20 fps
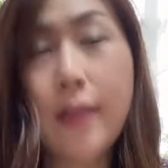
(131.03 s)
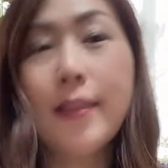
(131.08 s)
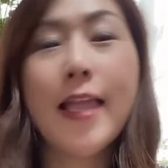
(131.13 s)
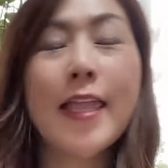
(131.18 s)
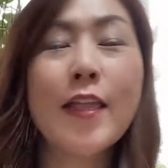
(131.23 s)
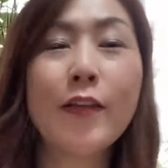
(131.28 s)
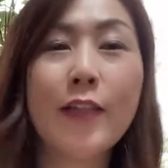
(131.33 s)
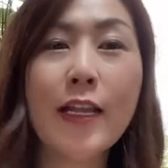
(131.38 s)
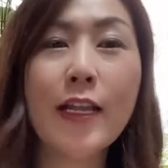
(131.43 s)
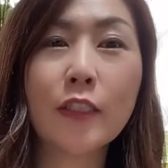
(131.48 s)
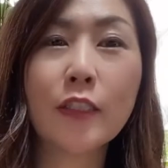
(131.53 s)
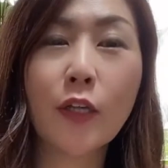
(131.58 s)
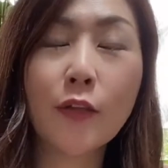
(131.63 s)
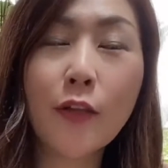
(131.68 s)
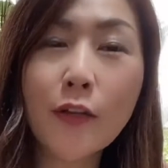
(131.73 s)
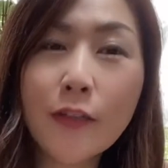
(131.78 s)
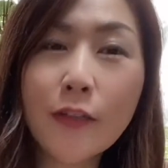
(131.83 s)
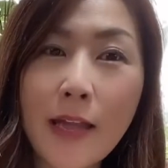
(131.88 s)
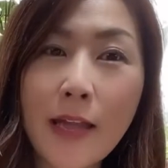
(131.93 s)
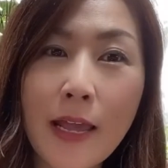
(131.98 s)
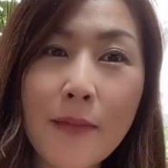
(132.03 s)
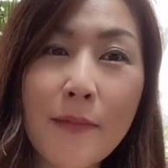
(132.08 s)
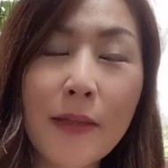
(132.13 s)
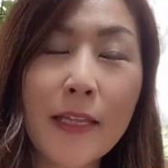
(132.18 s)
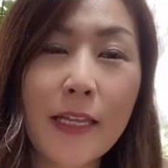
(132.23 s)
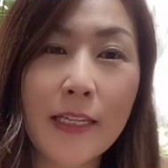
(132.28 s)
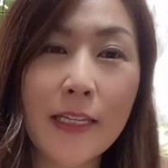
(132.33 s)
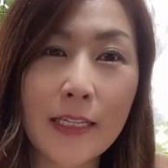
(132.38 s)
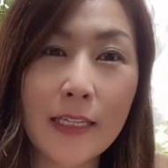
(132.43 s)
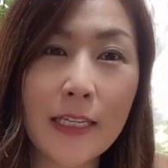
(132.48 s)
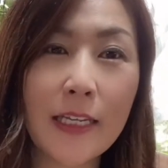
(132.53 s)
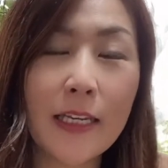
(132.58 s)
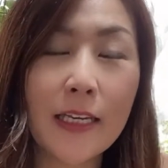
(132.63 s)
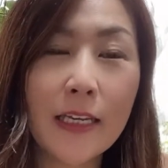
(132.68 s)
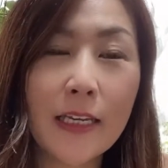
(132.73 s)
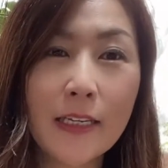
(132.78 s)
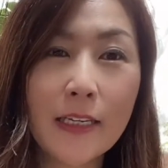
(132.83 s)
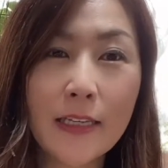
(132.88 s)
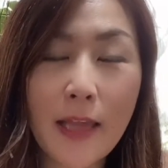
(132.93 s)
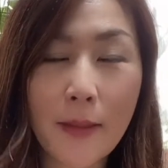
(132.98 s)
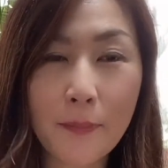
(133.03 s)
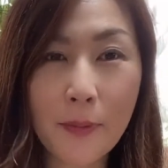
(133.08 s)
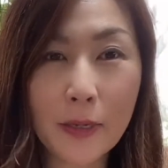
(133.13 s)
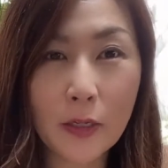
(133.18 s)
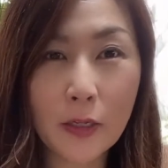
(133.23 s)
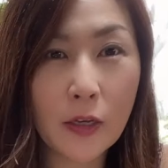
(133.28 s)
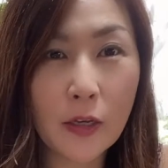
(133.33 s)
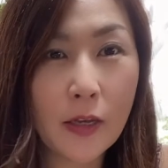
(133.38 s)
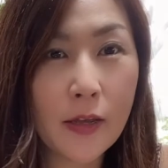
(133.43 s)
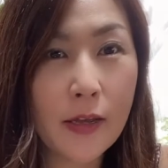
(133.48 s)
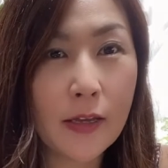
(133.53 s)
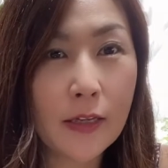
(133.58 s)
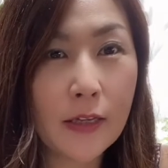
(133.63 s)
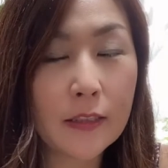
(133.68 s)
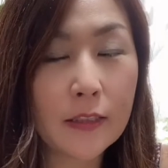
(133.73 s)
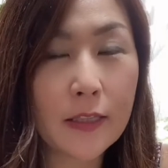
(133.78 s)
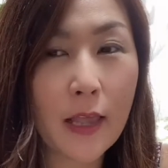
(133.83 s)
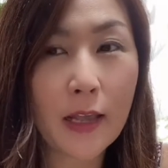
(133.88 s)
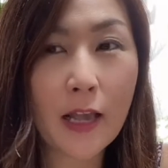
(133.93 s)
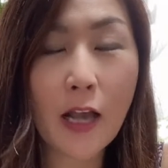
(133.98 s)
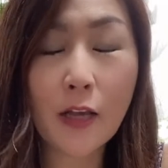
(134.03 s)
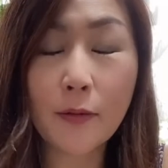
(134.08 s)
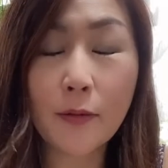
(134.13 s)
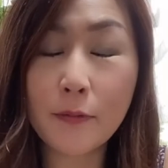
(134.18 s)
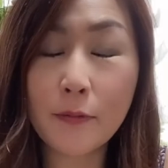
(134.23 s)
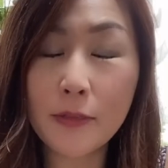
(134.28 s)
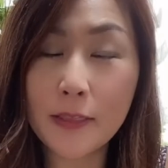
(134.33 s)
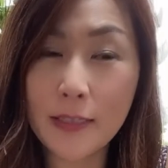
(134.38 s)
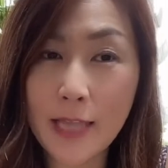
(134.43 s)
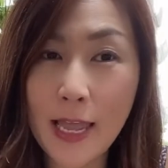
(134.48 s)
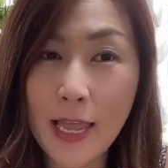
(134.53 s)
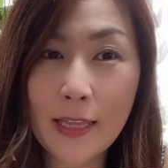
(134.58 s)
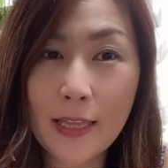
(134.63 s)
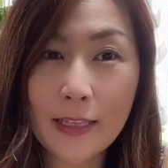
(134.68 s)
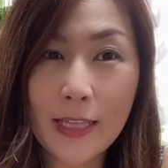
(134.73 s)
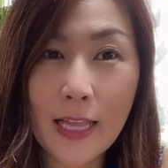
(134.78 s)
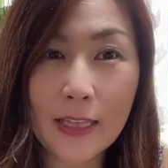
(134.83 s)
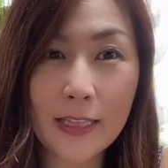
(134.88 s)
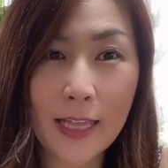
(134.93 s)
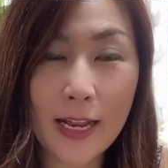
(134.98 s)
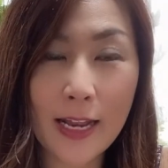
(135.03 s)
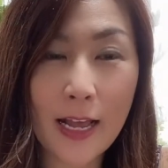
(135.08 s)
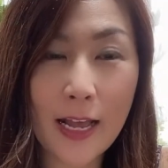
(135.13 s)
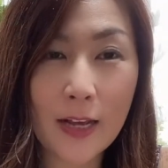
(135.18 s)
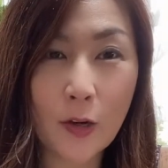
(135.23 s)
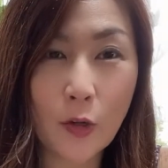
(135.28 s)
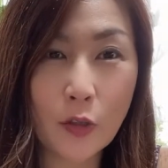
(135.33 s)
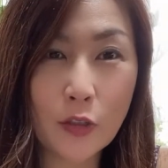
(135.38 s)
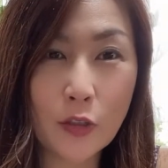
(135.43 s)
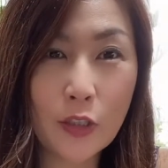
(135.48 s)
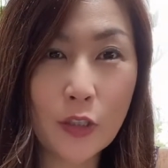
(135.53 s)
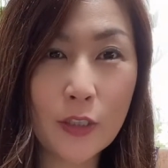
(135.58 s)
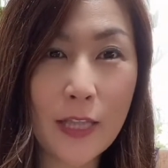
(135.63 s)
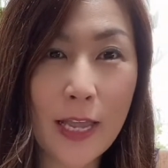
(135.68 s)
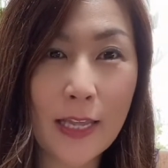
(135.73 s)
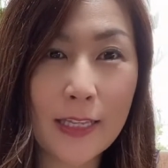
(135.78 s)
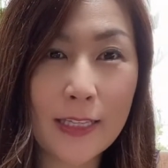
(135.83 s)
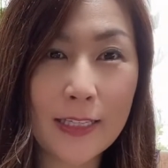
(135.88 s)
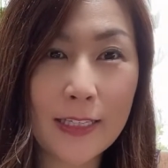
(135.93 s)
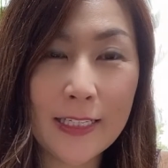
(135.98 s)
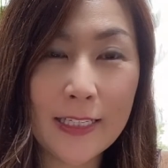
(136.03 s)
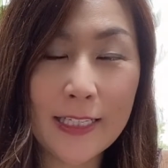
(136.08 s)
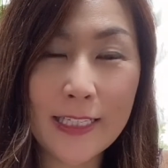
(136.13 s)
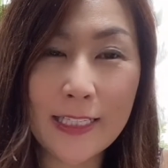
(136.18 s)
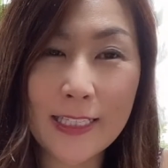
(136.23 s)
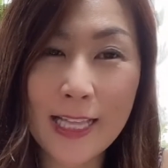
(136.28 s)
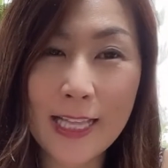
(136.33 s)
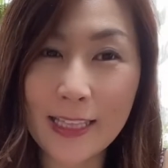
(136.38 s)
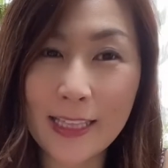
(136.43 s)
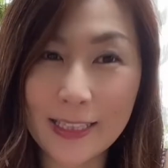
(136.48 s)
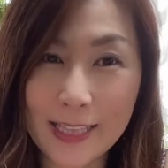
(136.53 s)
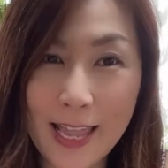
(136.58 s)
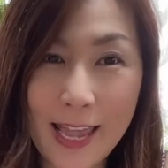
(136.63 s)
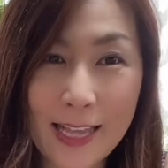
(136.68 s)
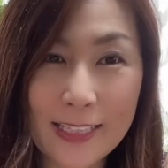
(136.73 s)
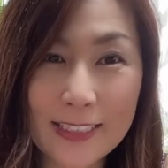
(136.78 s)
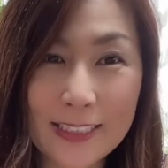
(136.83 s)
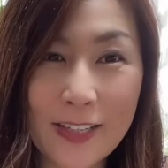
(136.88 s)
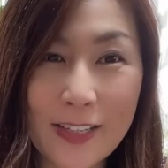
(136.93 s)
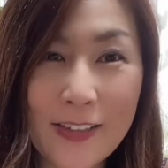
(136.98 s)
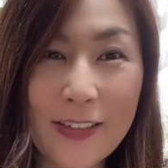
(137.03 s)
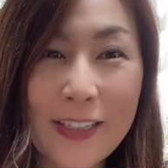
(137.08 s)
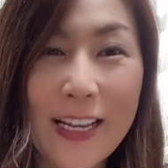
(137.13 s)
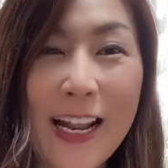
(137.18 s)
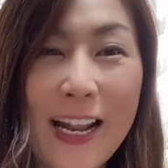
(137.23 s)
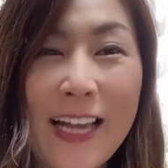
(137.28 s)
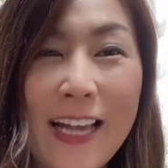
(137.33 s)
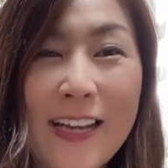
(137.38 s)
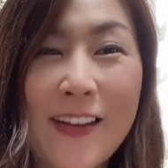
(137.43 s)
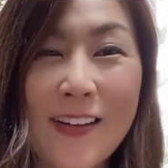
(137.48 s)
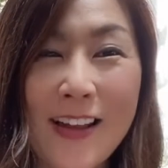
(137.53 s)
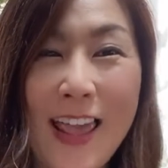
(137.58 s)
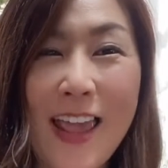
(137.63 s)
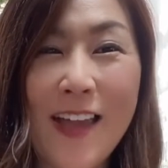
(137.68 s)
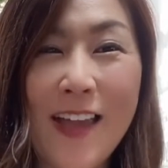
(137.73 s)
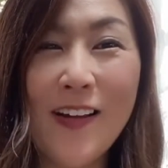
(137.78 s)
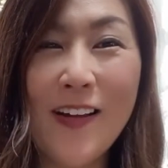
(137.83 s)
なので、そのぐらいまでに、やっぱり、せっかくね、だったら50代になって、そのぐらいのね、